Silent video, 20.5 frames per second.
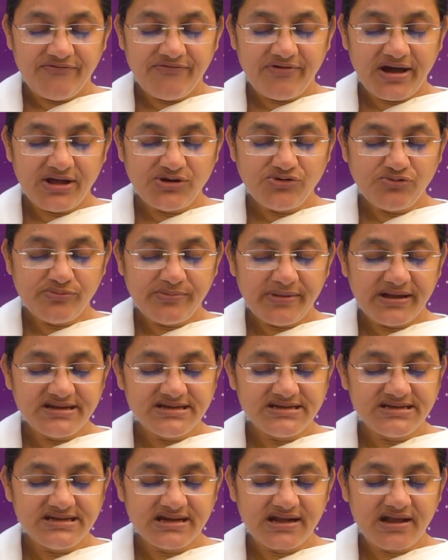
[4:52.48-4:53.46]
వారు
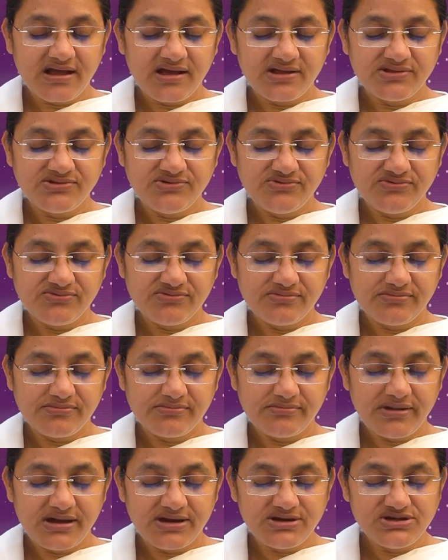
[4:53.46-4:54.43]
మనిషి కాదు
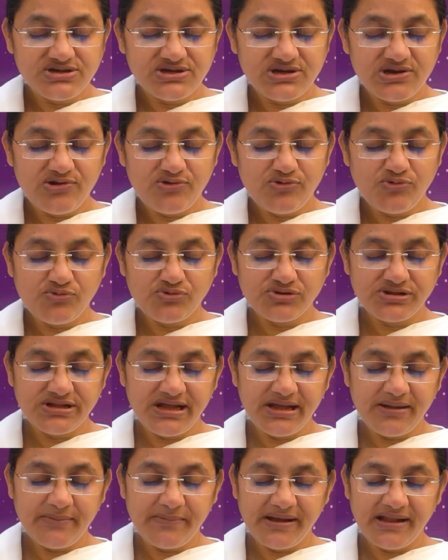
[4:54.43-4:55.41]
మనుషులు
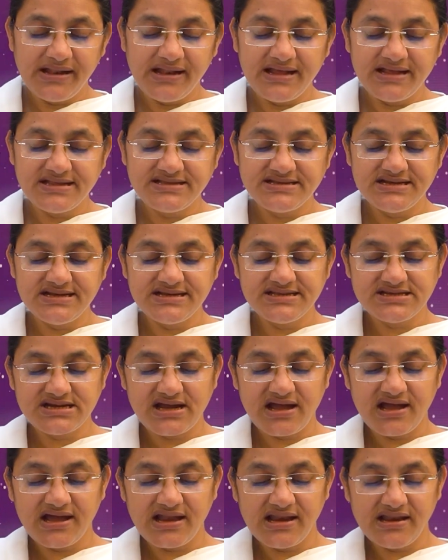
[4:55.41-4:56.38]
ఉదయమే లేచి
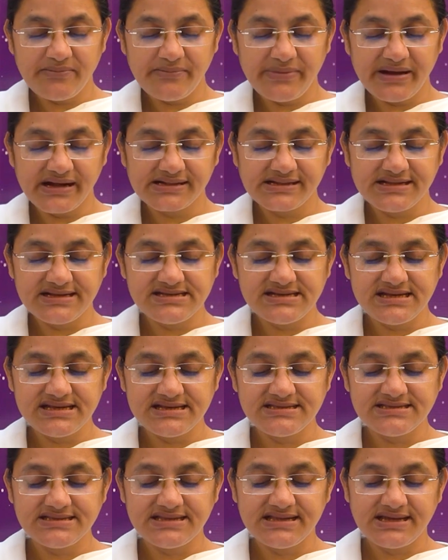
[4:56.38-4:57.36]
చాలా భక్తి
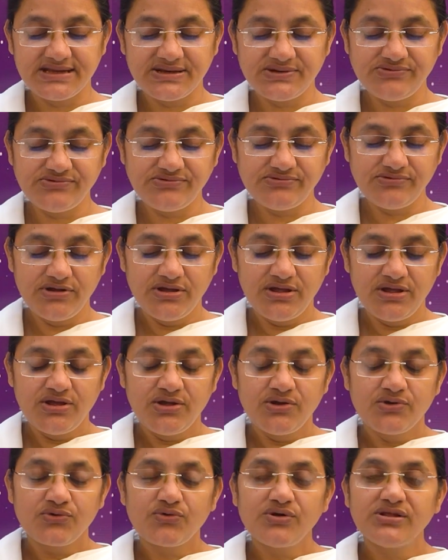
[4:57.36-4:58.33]
చేస్తారు
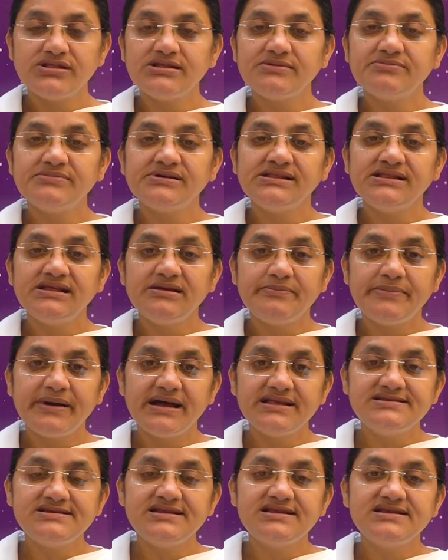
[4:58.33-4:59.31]
కొంతమంది
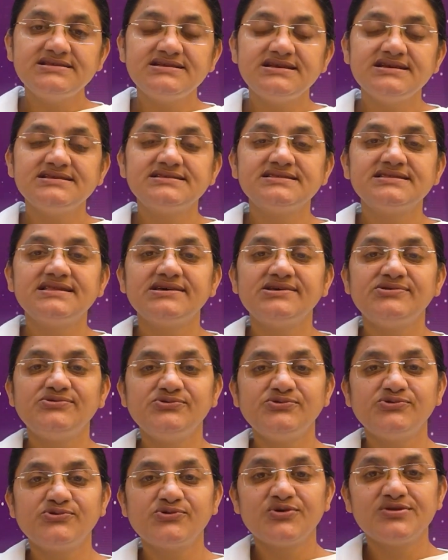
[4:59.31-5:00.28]
భజన
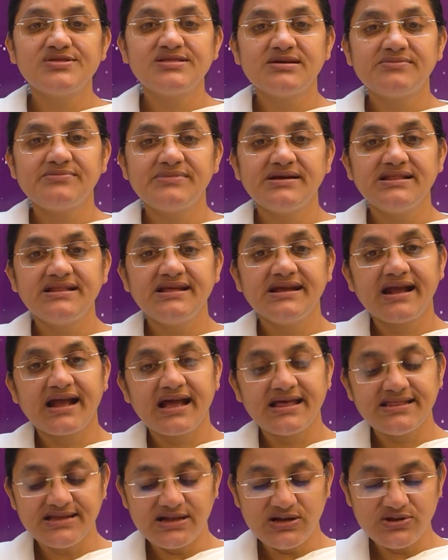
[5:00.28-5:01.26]
చేస్తారు కొంతమంది
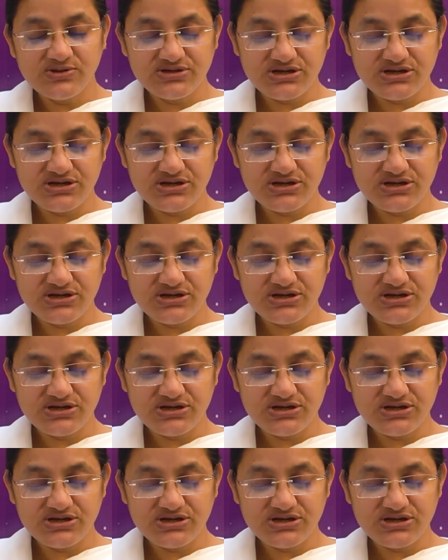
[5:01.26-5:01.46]
కథలు